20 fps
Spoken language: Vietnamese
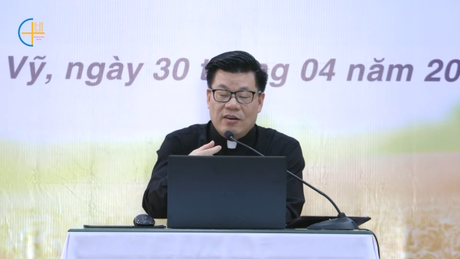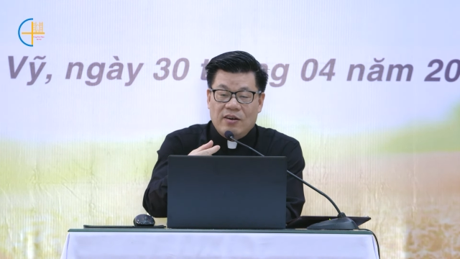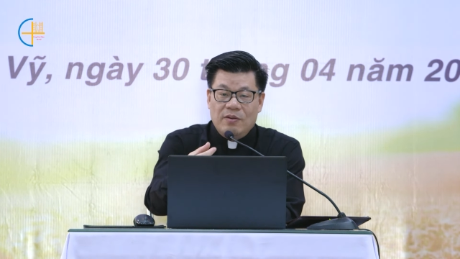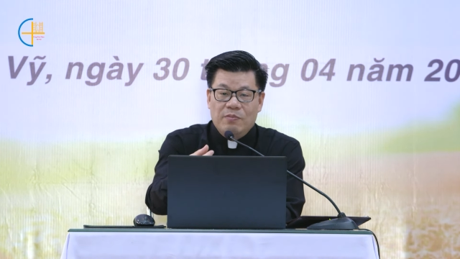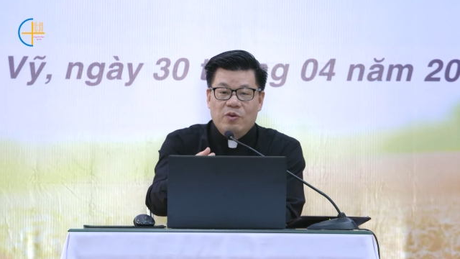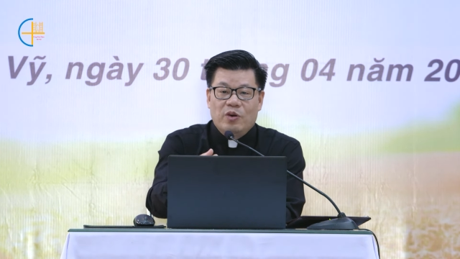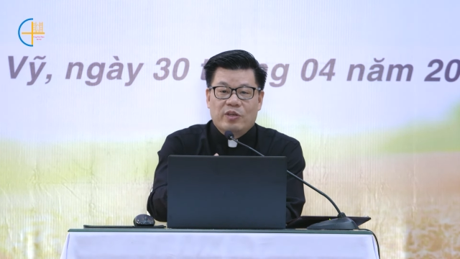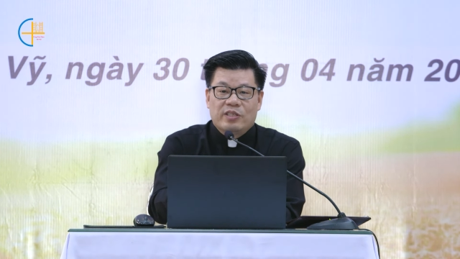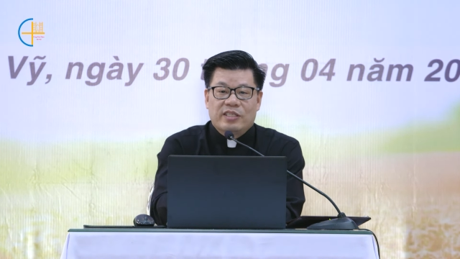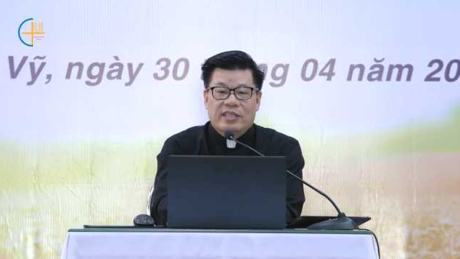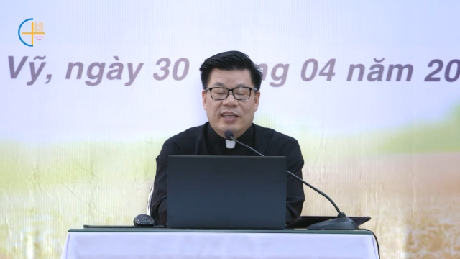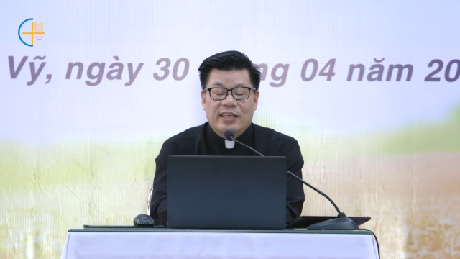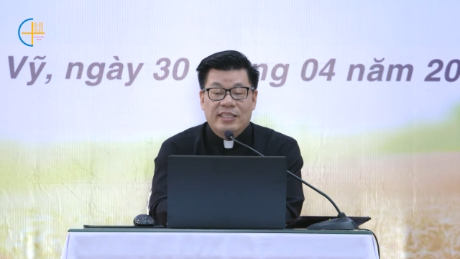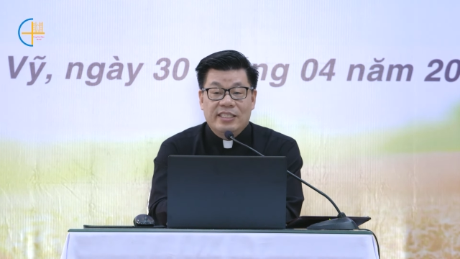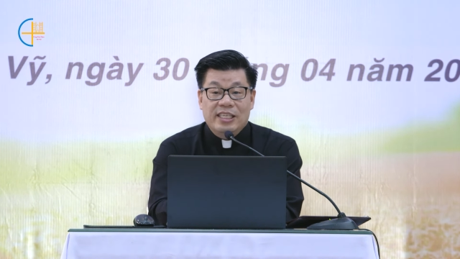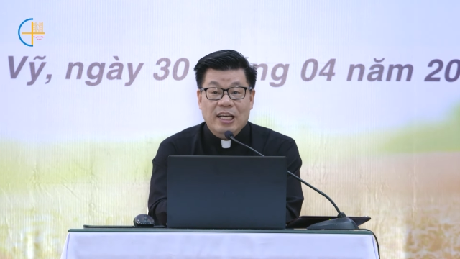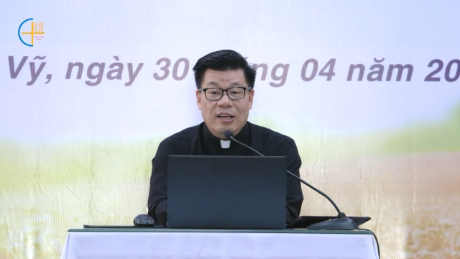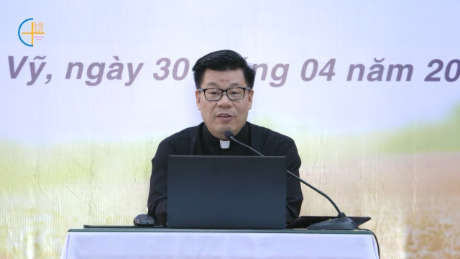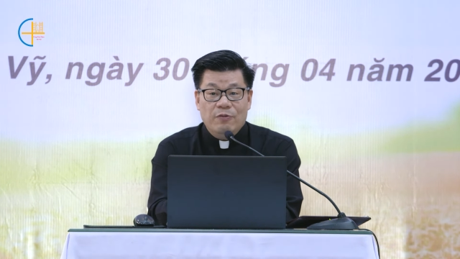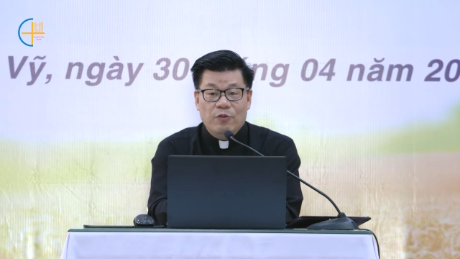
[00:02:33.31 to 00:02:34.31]
có một
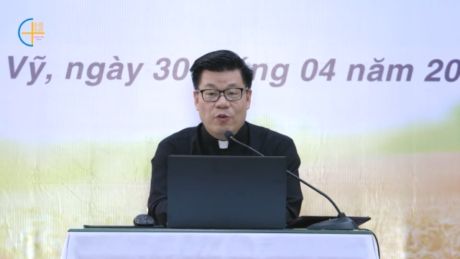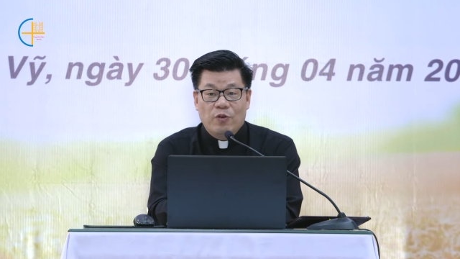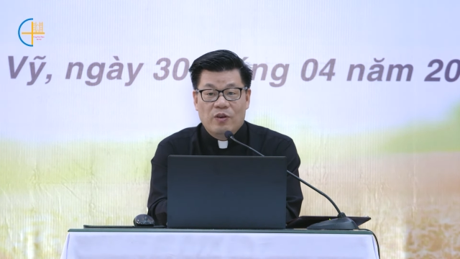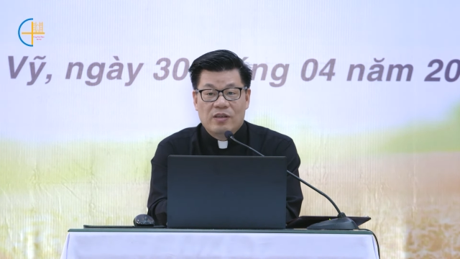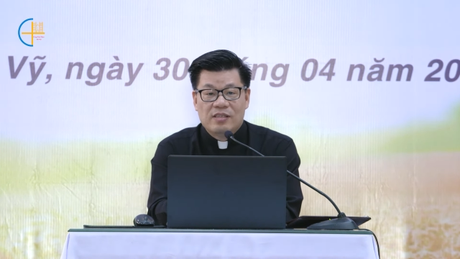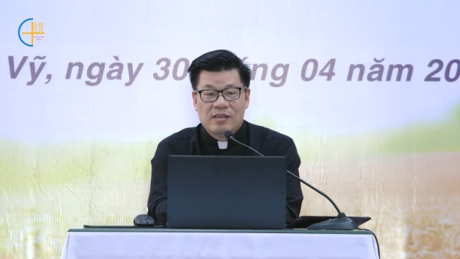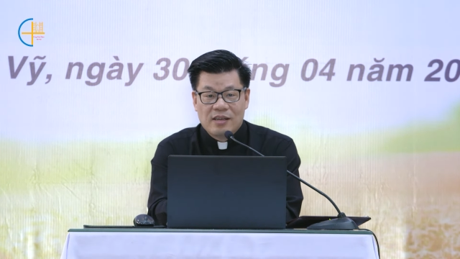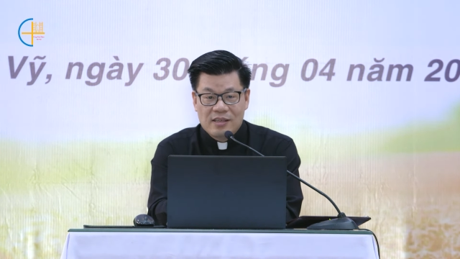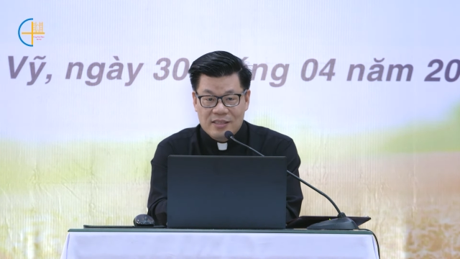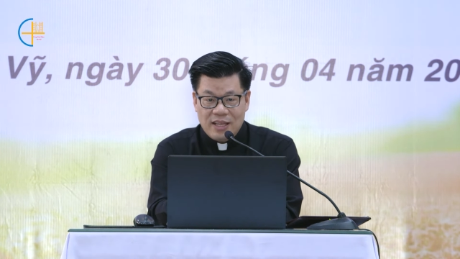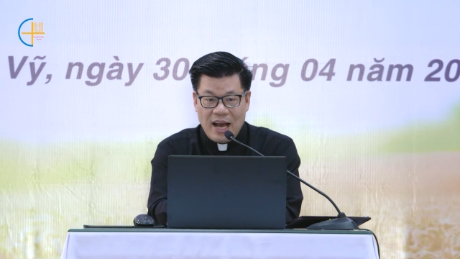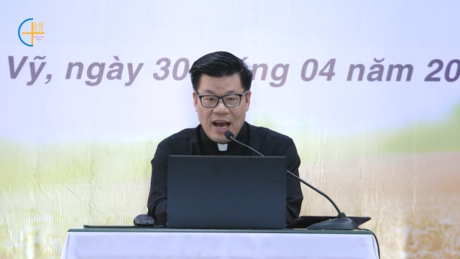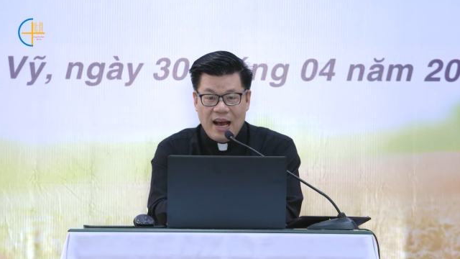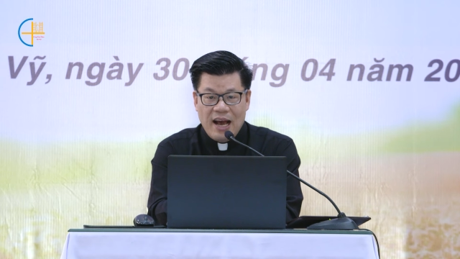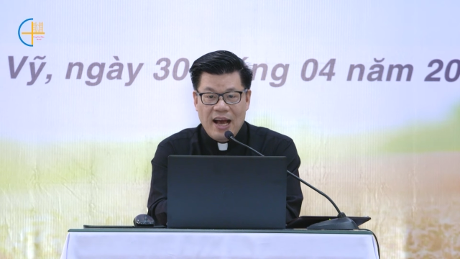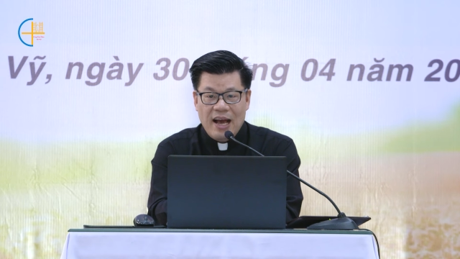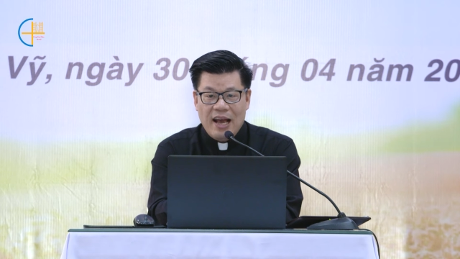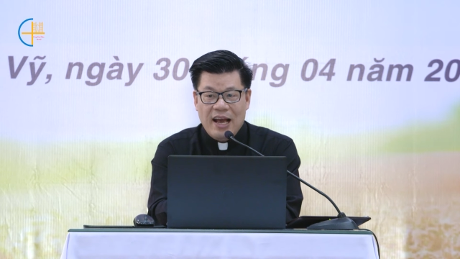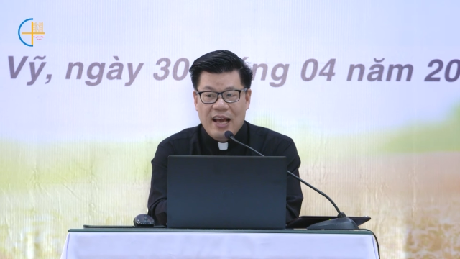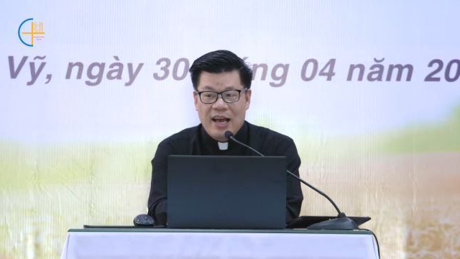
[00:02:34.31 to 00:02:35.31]
cái trách vụ hướng
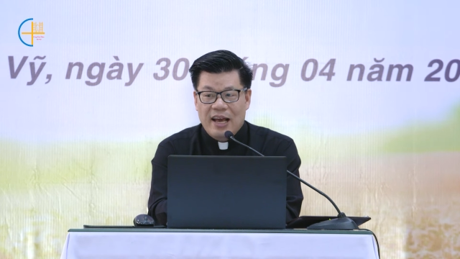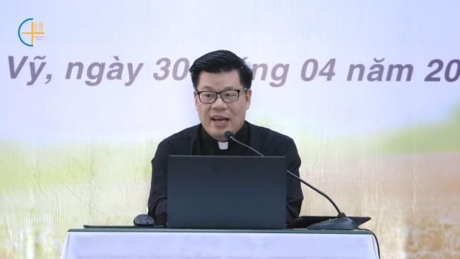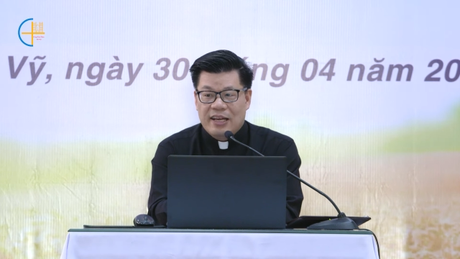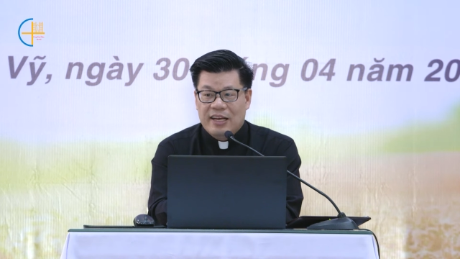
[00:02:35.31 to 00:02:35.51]
tha